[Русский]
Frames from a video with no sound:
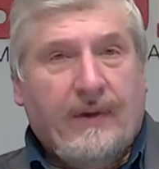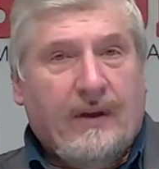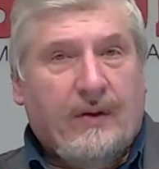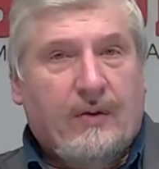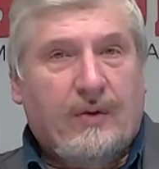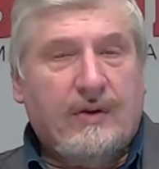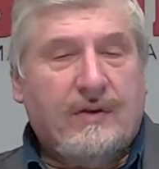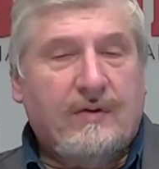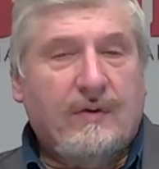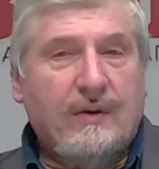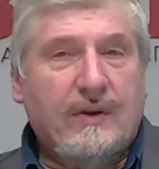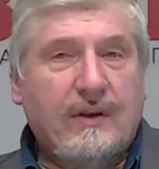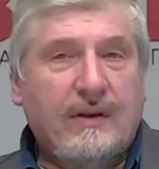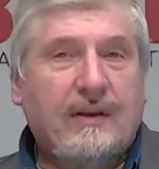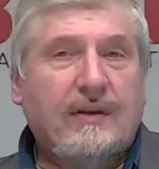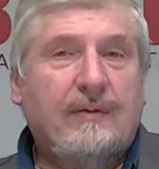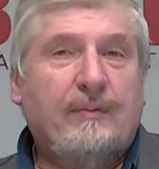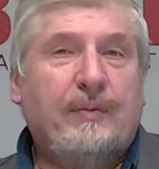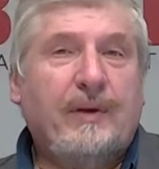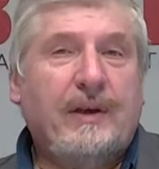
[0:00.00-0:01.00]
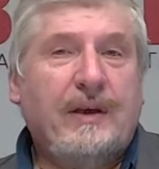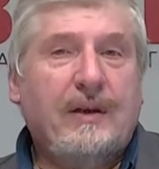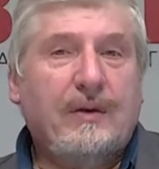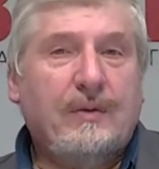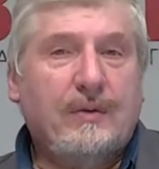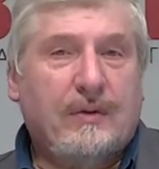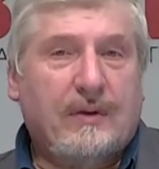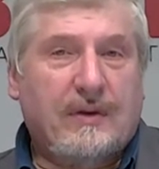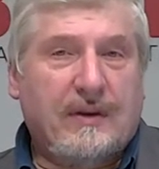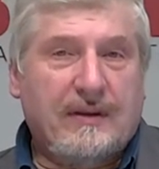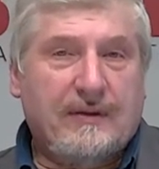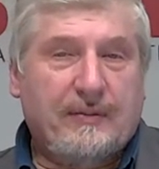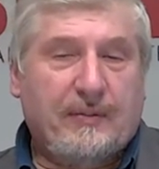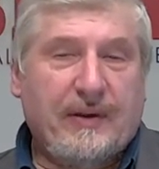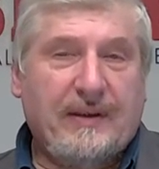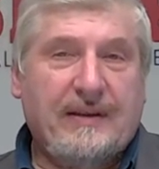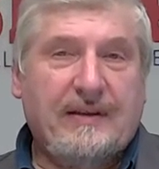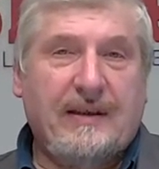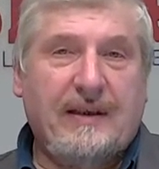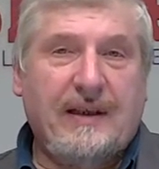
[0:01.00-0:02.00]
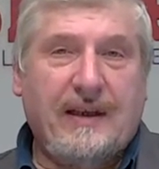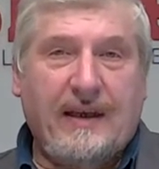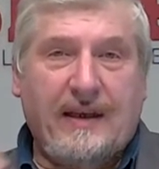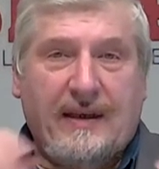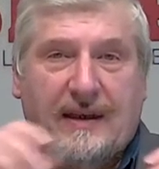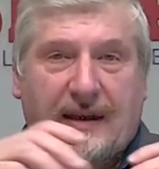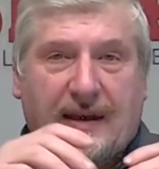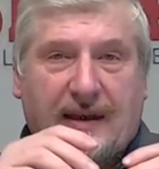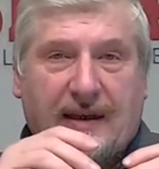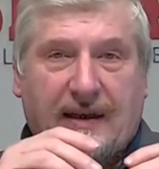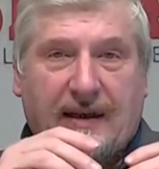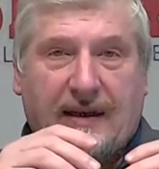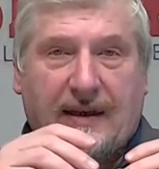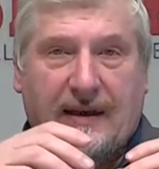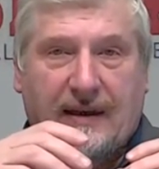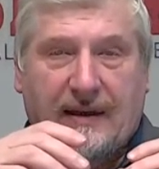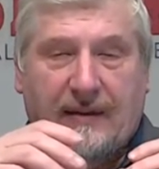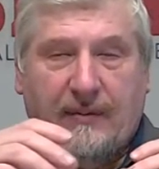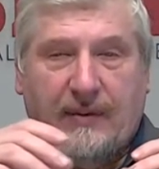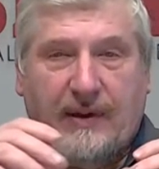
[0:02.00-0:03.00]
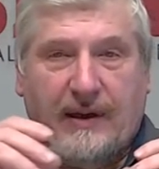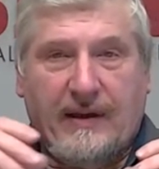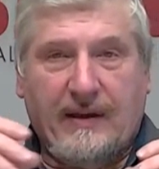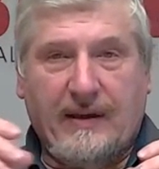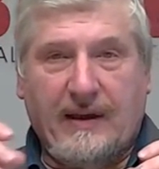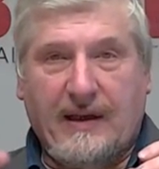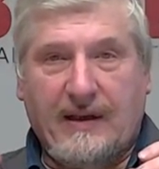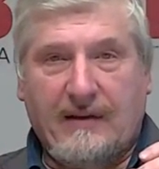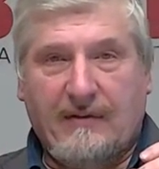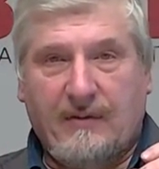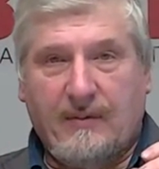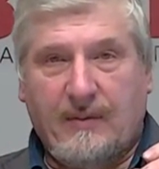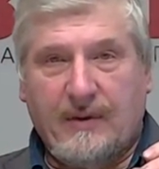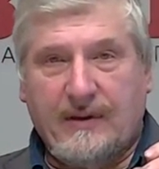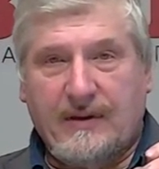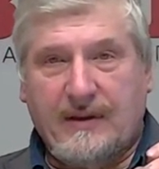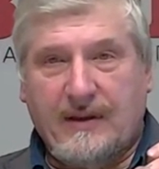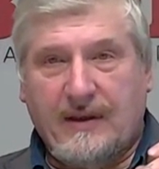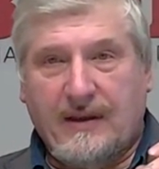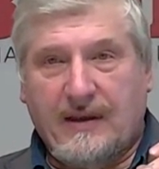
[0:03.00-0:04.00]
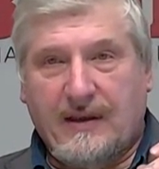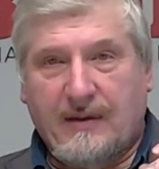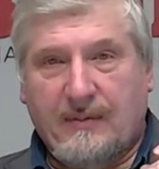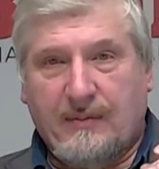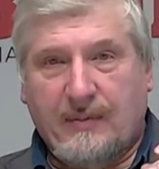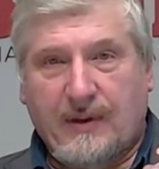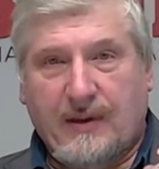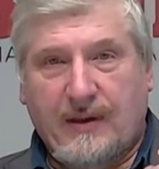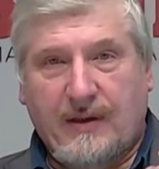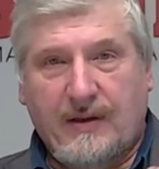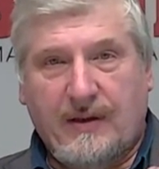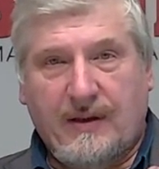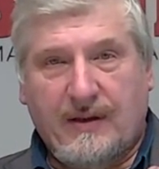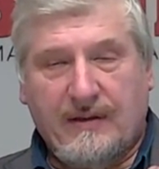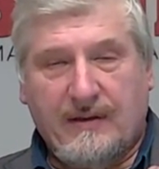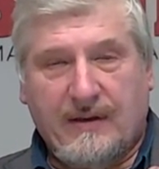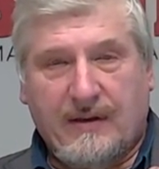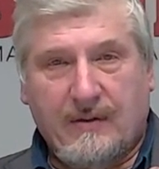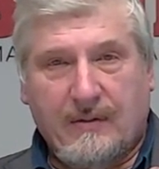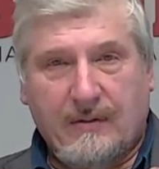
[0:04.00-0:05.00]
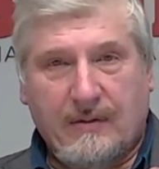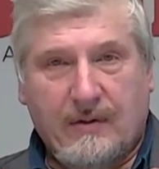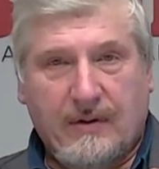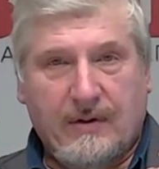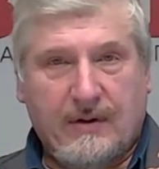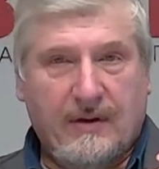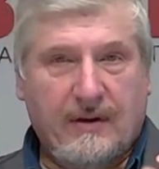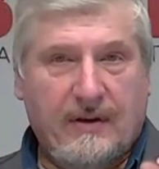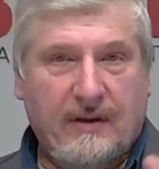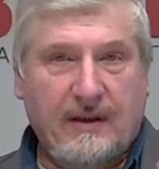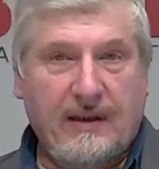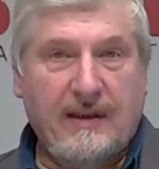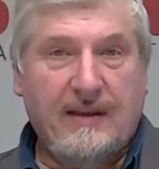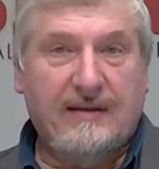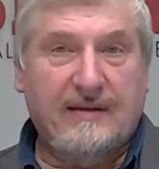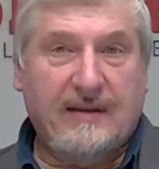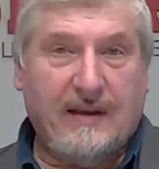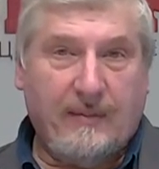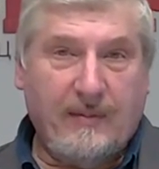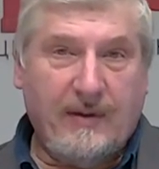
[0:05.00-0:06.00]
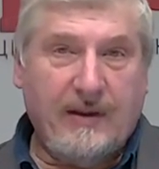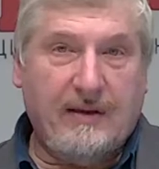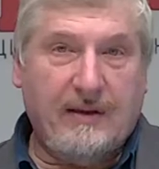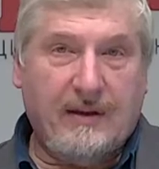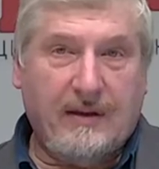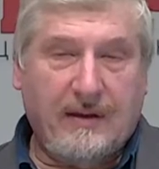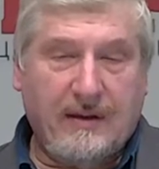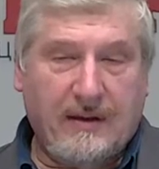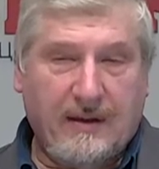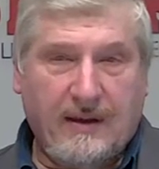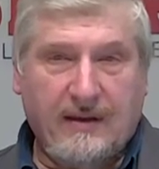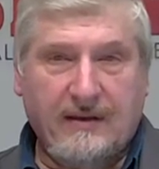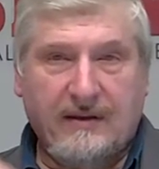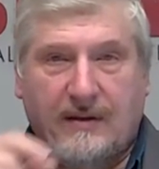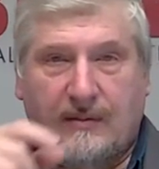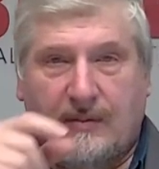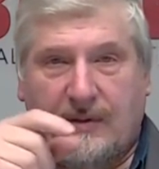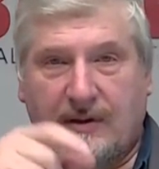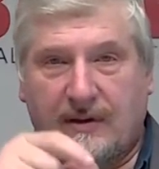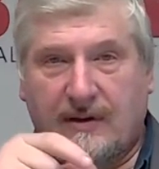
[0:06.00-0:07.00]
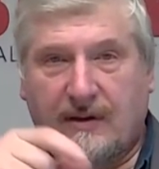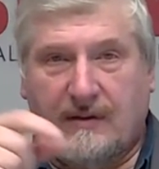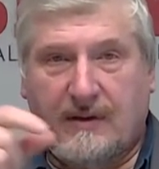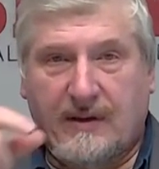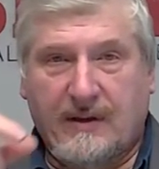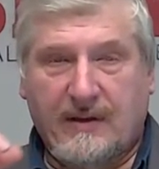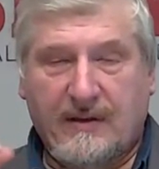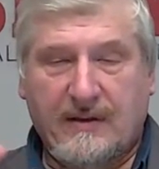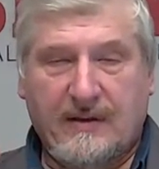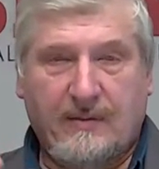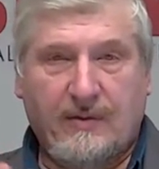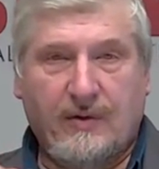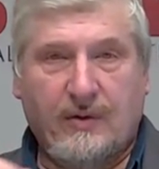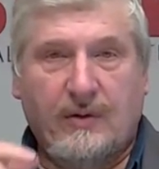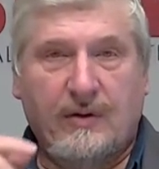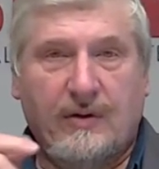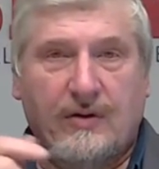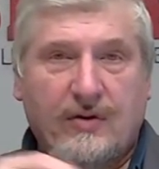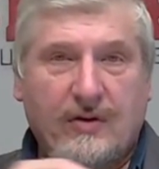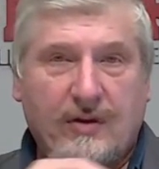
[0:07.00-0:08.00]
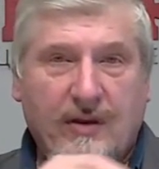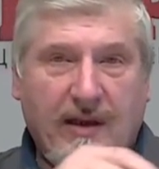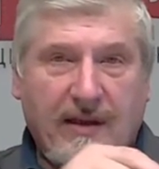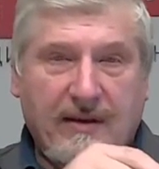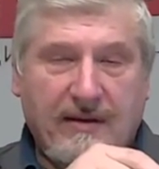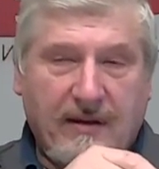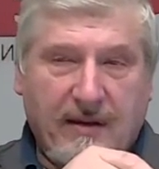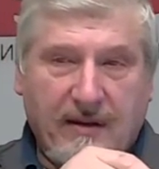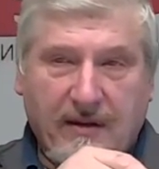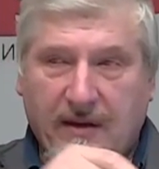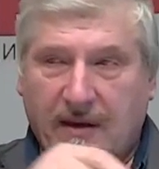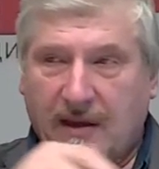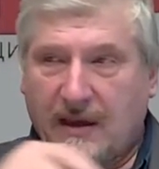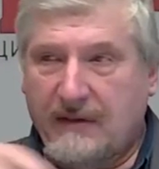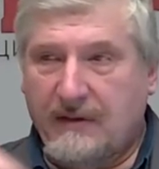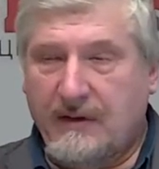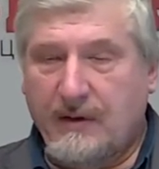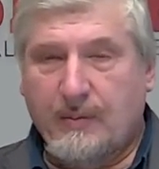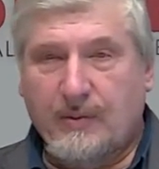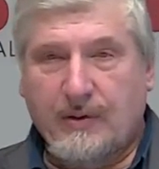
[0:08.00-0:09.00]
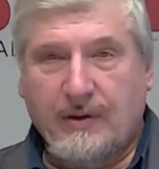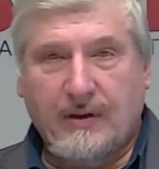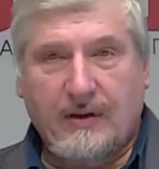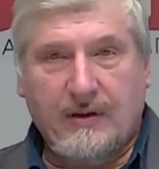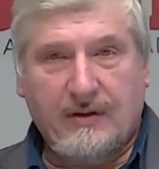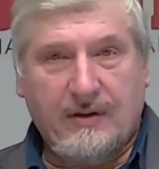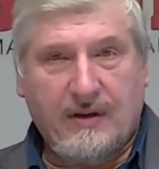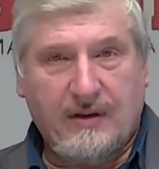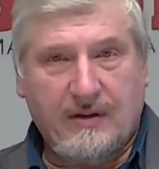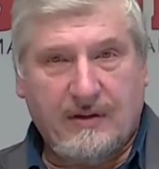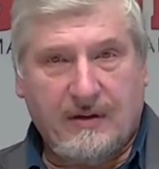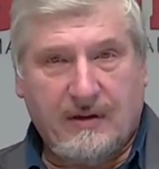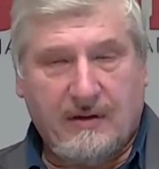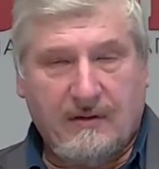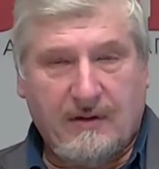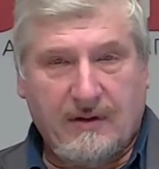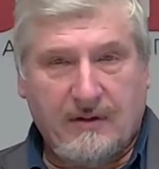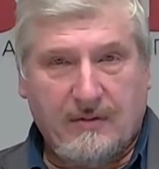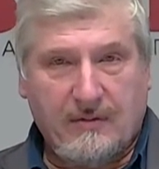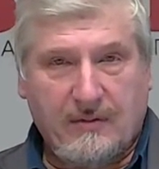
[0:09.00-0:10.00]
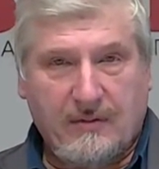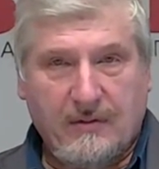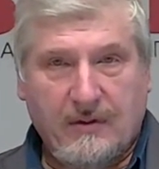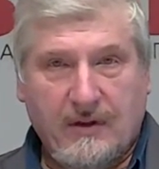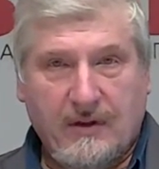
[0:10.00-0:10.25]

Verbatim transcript: То есть вот этот период распределения эмбрионального материала по длине зародыша или самитогенез, образование самита, он начинается от головы и продолжается к хвосту.